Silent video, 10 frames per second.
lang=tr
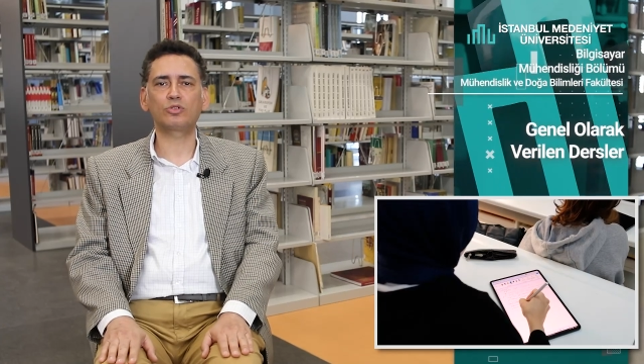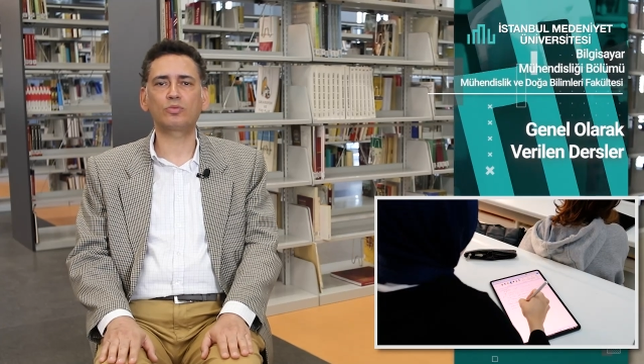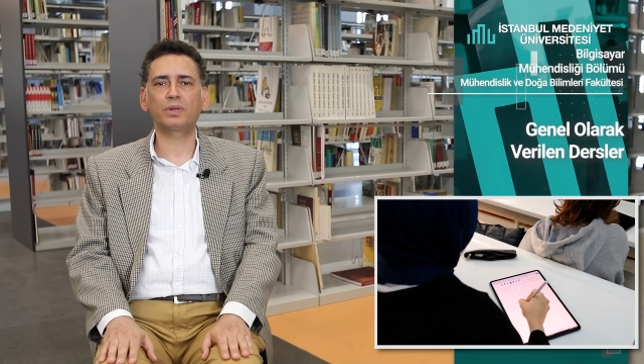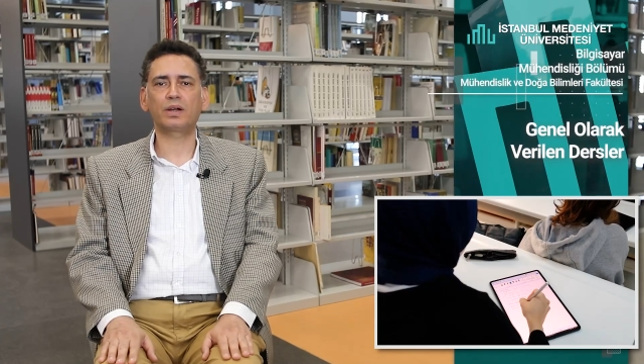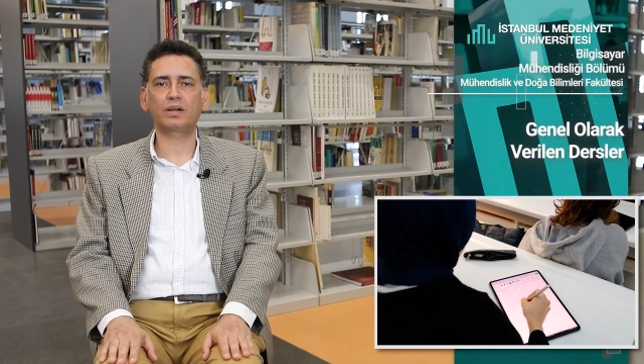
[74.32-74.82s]

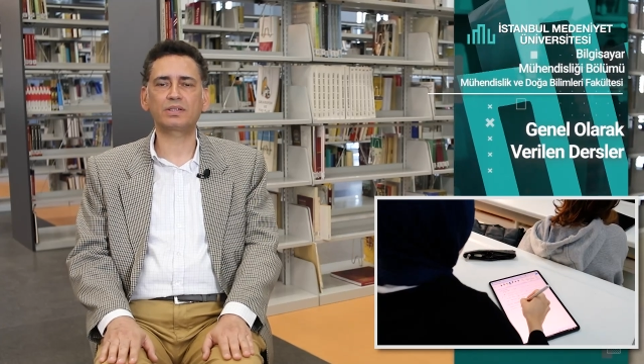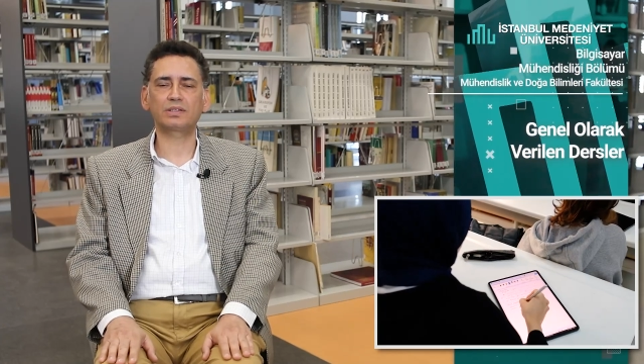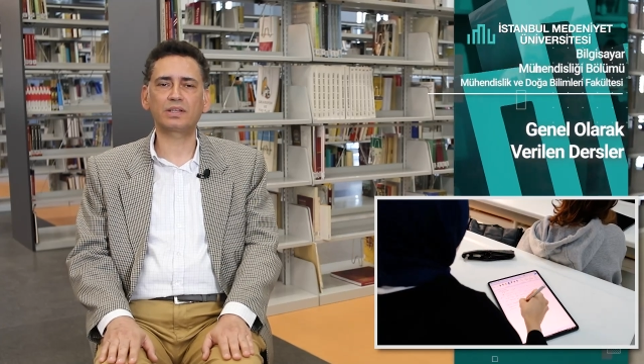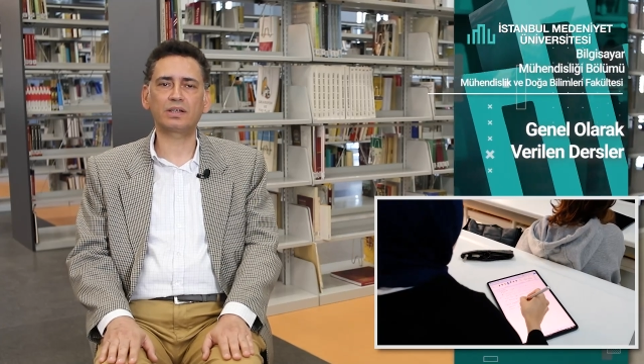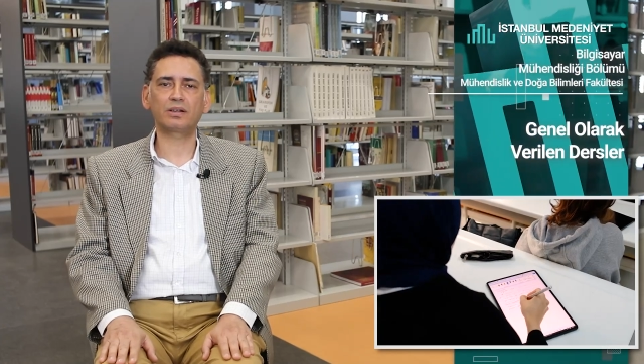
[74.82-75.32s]
gruplar
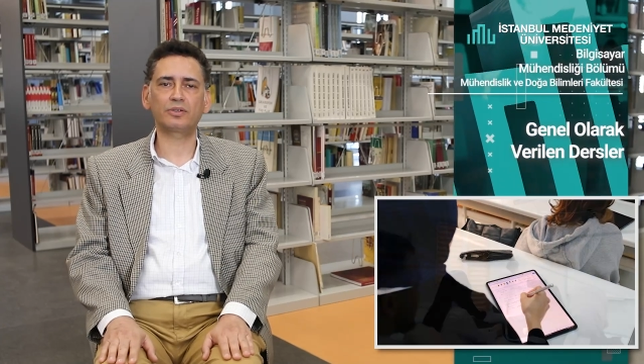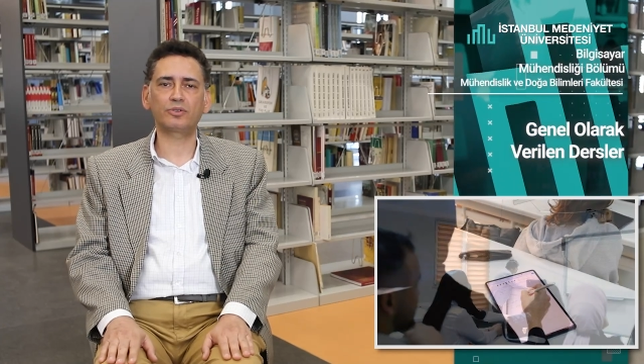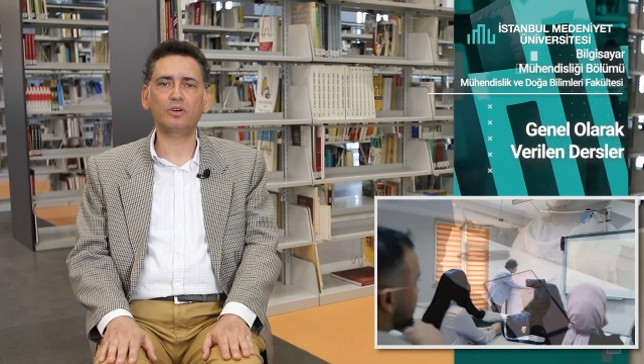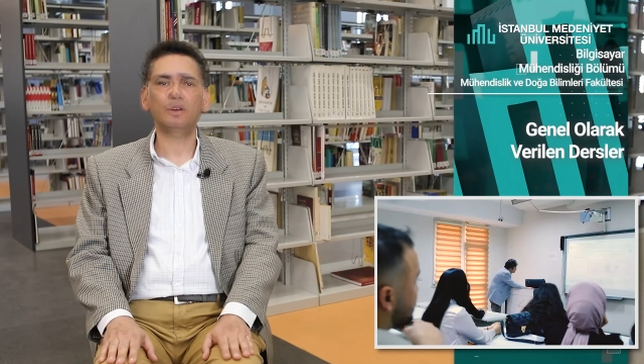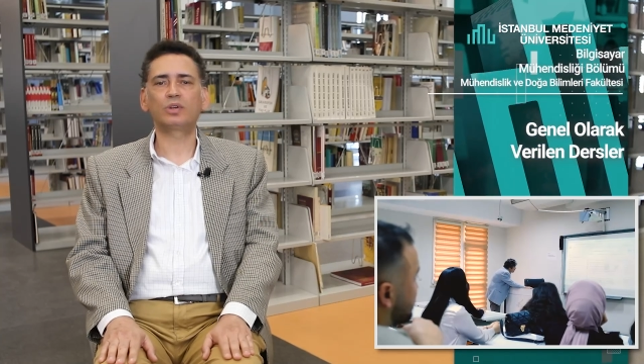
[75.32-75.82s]
arasında yer
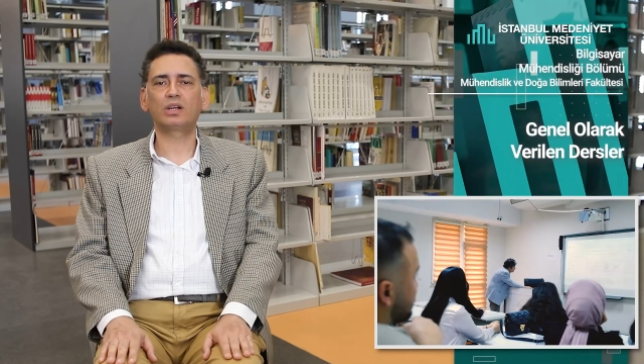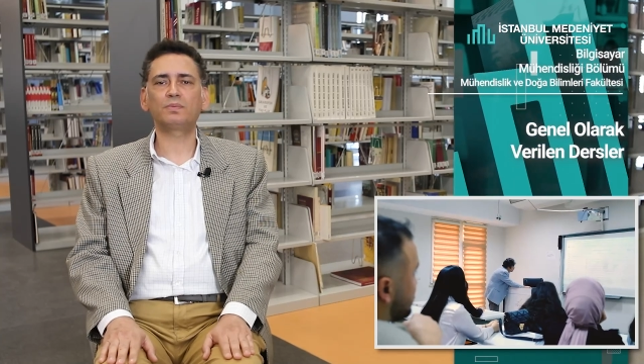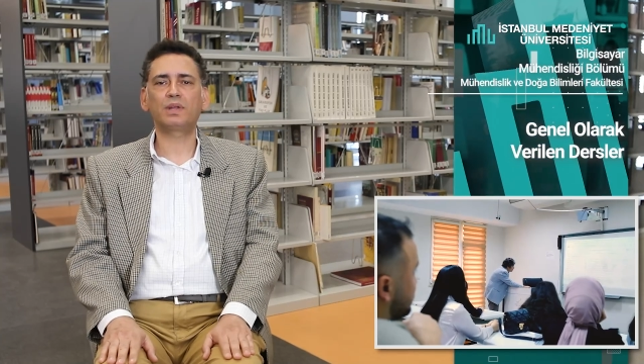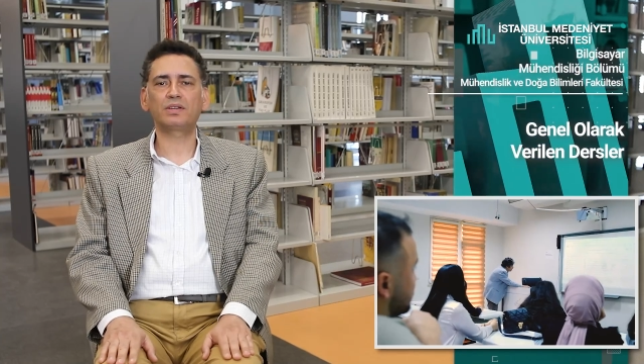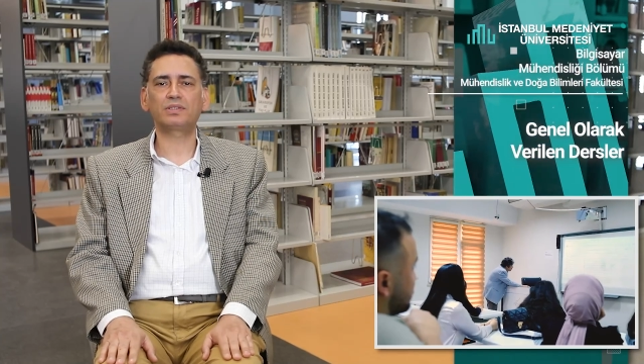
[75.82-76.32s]
alıyor.
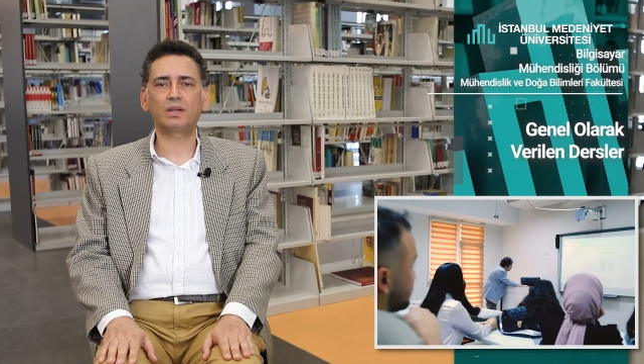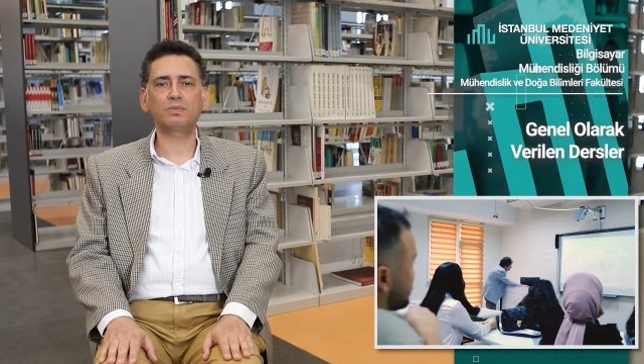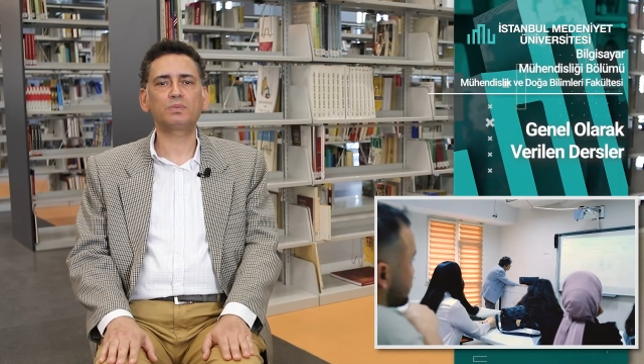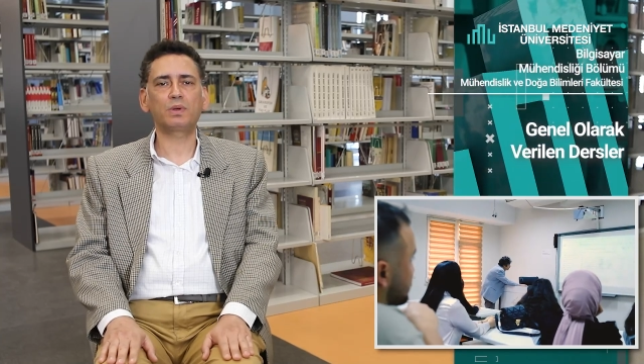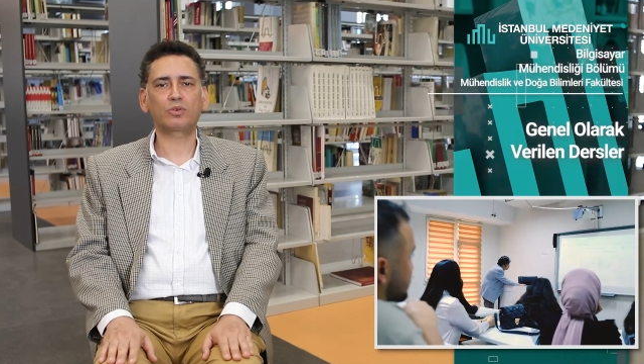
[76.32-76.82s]
Donanım
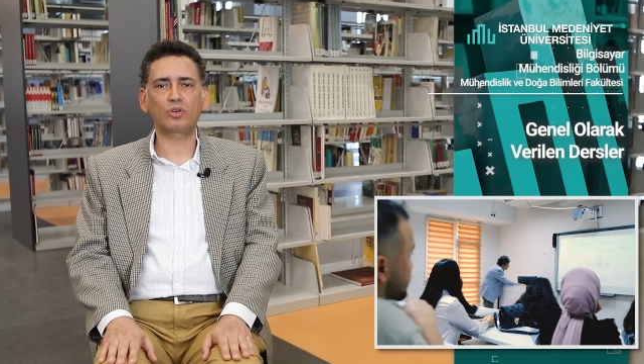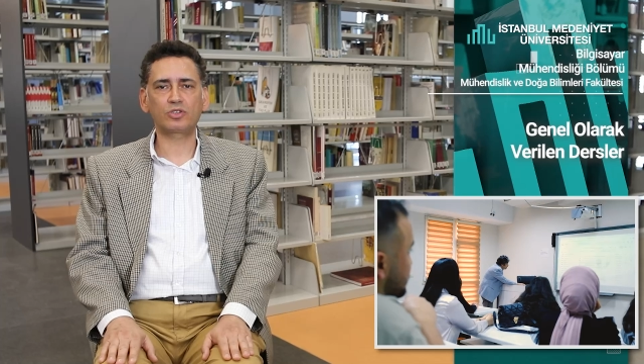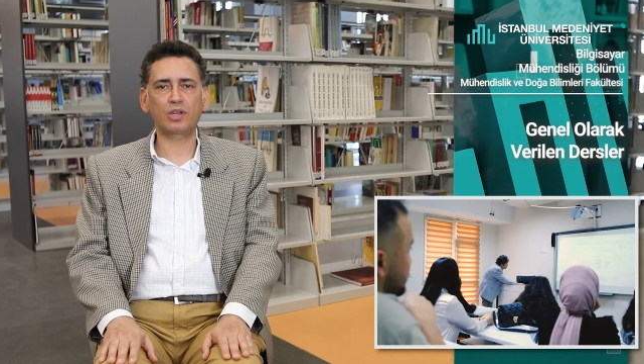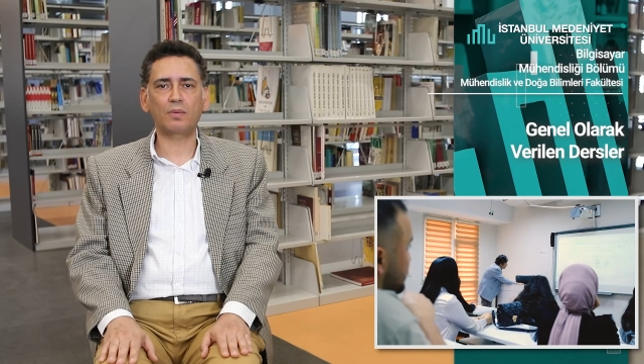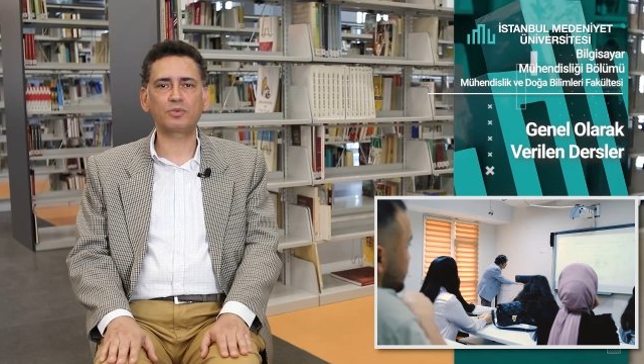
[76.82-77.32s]
derslerimiz mikro
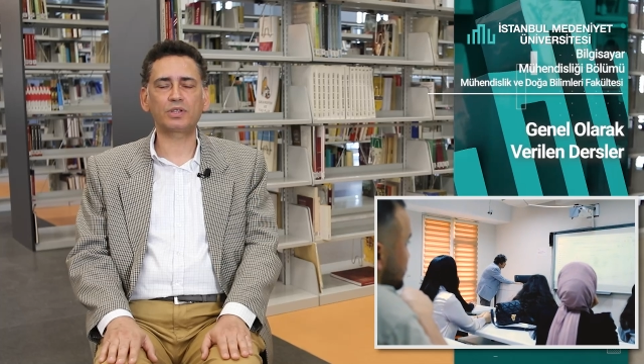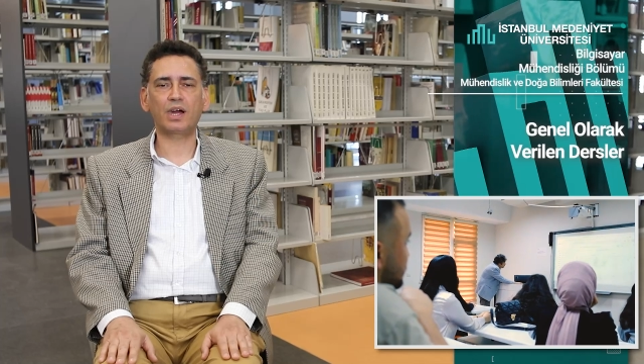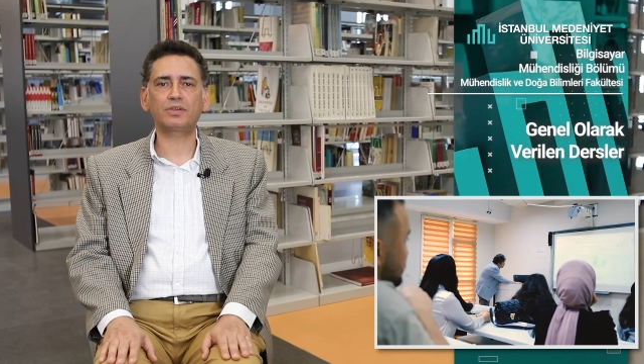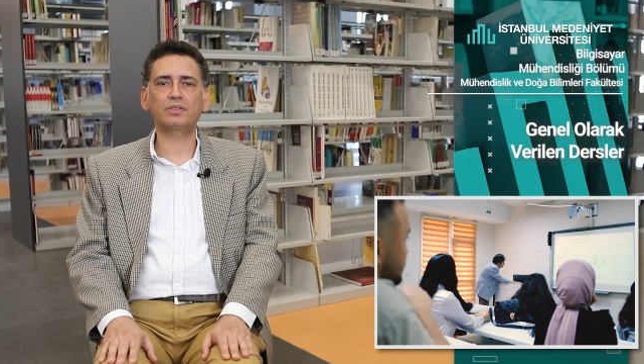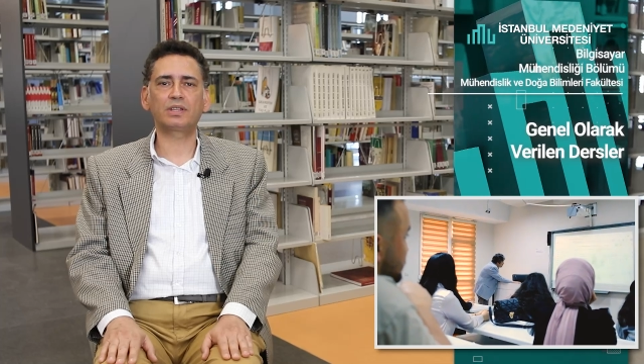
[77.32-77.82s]

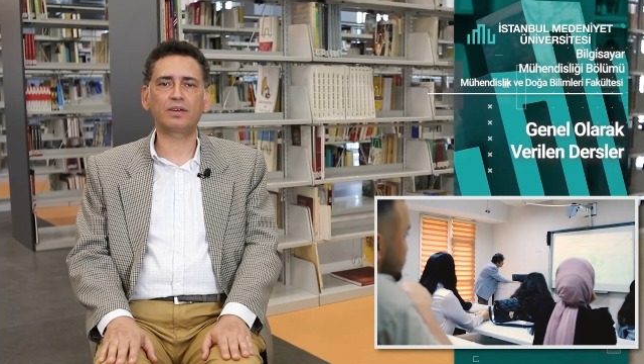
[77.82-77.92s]
işlemciler,